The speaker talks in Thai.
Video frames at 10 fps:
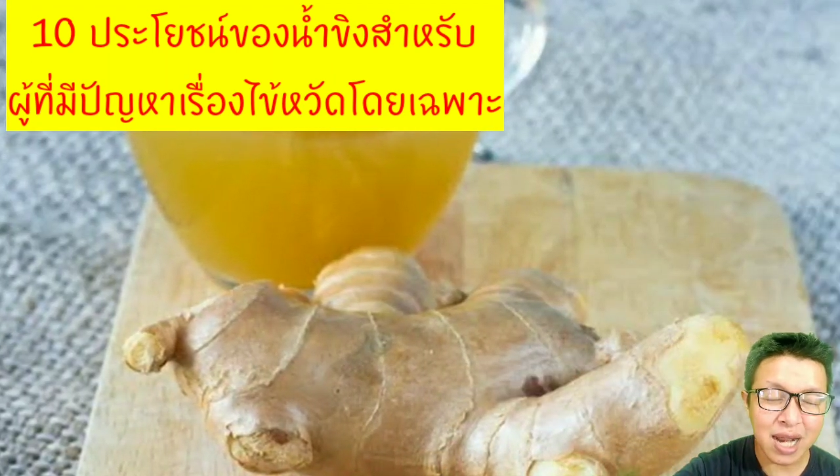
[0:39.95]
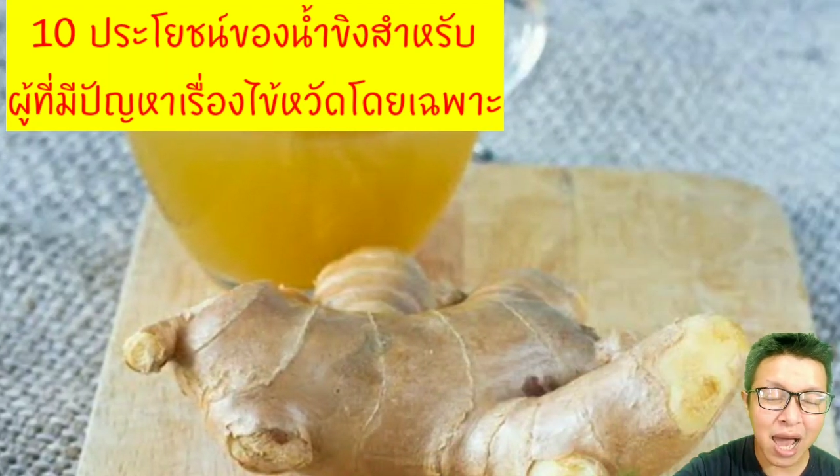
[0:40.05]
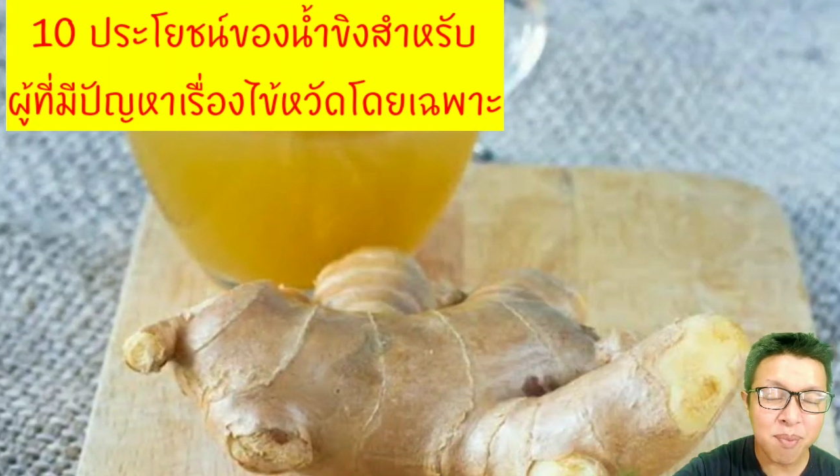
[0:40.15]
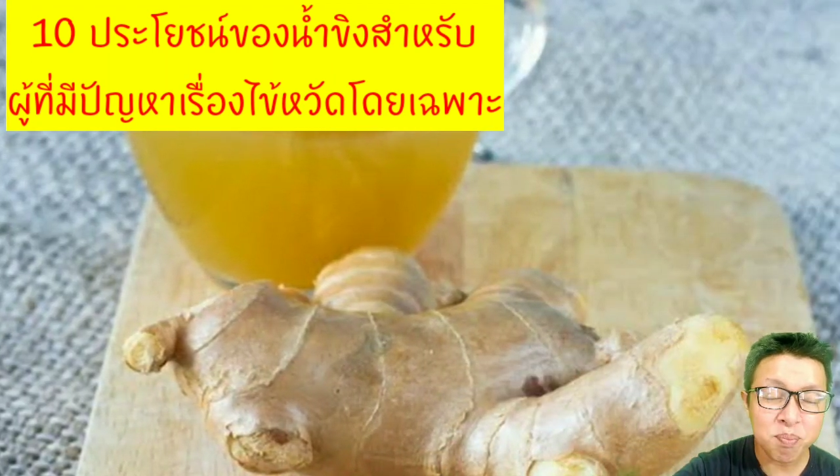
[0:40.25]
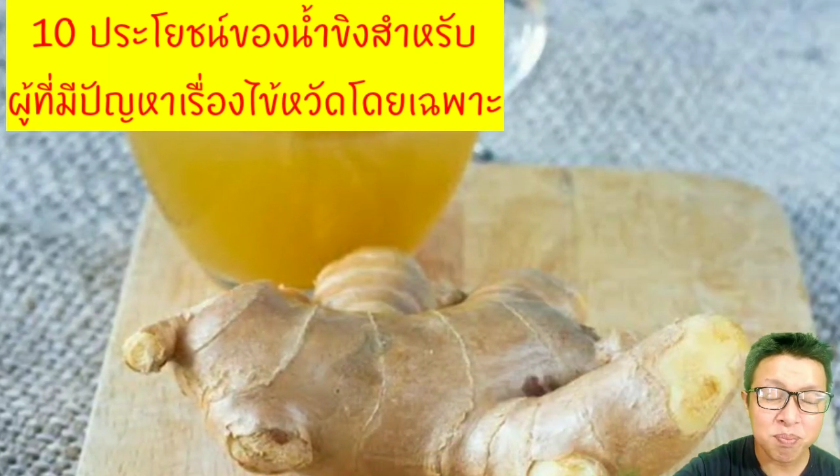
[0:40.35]
ค
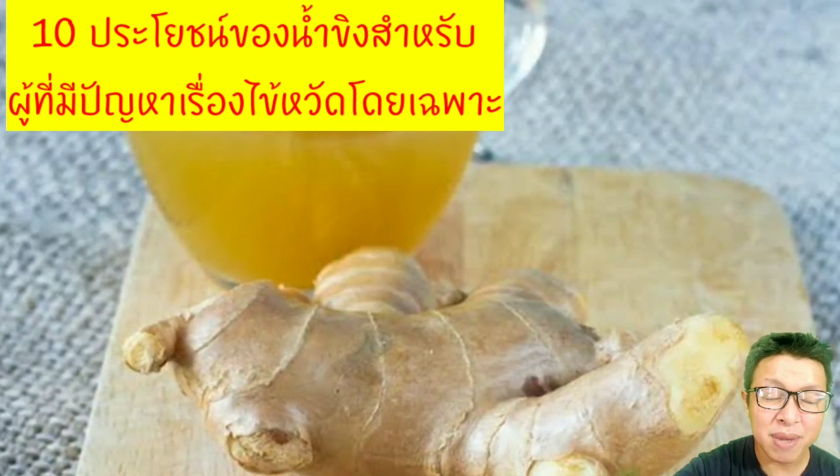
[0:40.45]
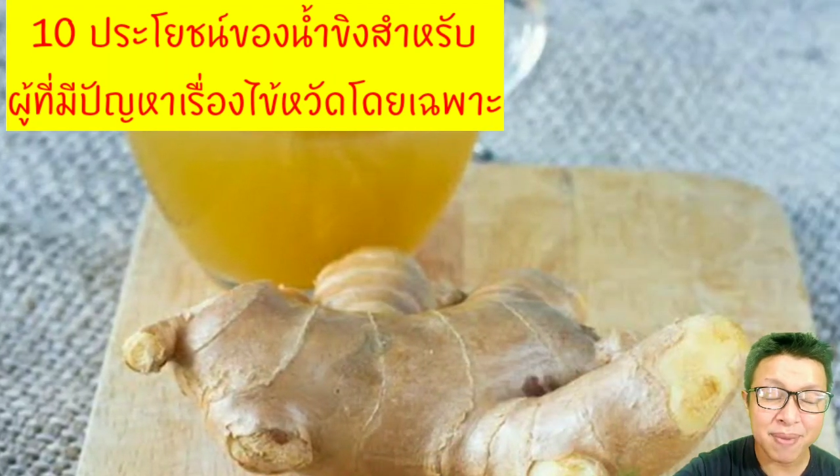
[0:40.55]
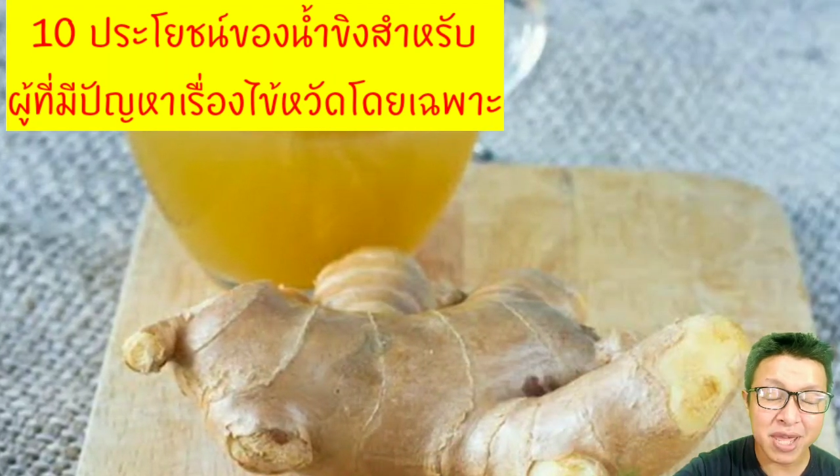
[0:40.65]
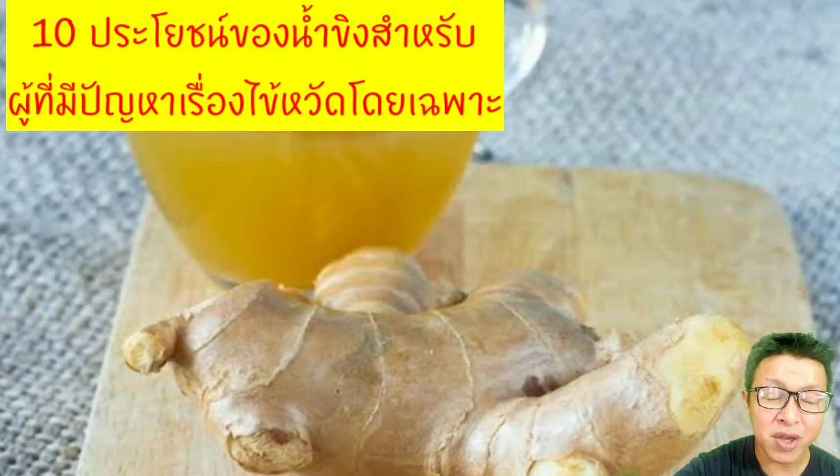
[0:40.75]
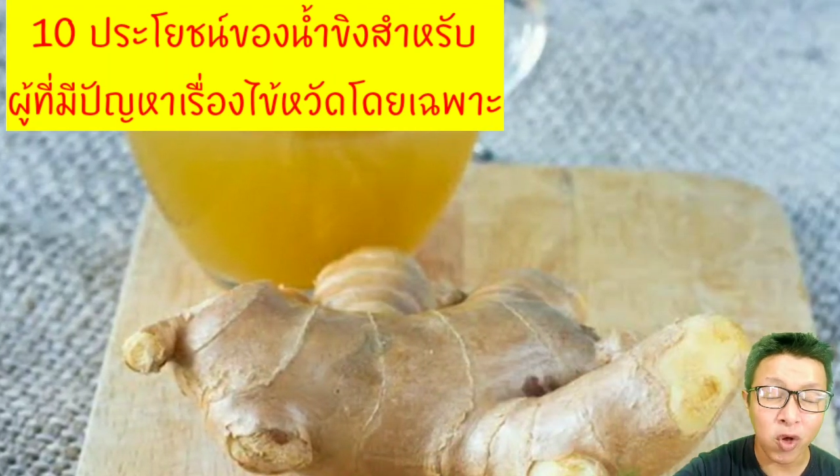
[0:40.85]
รับ มีป
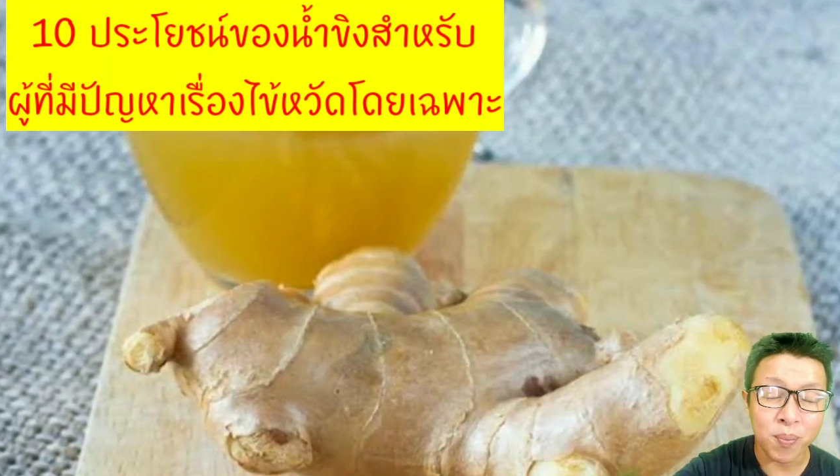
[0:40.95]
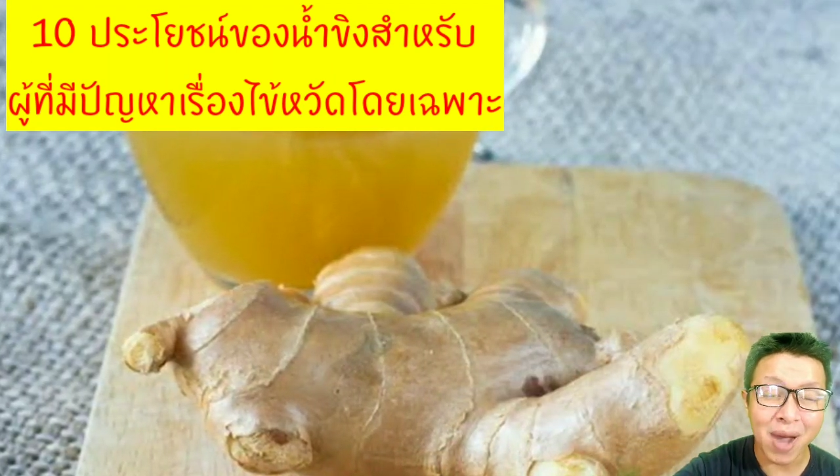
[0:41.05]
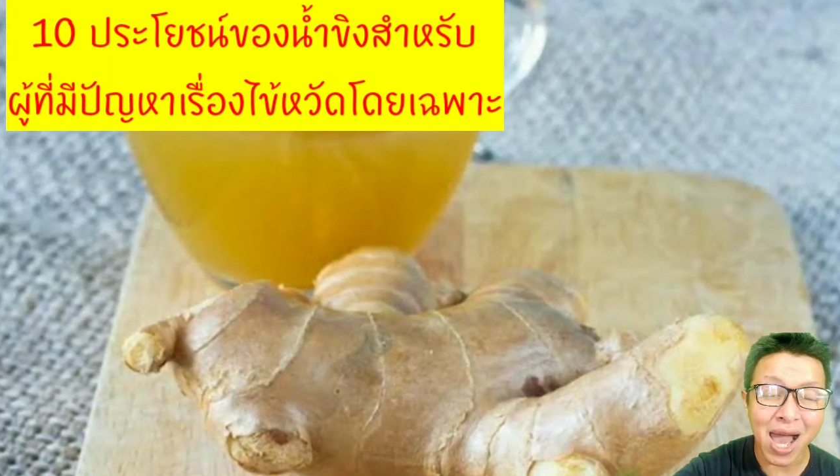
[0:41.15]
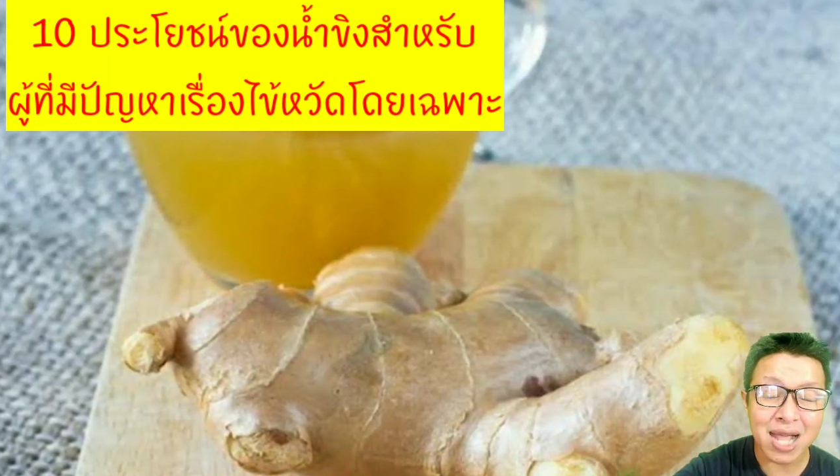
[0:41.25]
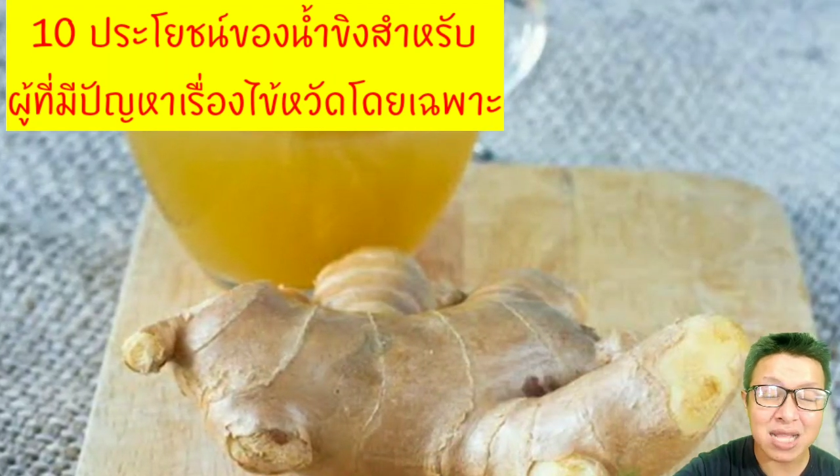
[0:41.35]
ระโยชน์มาก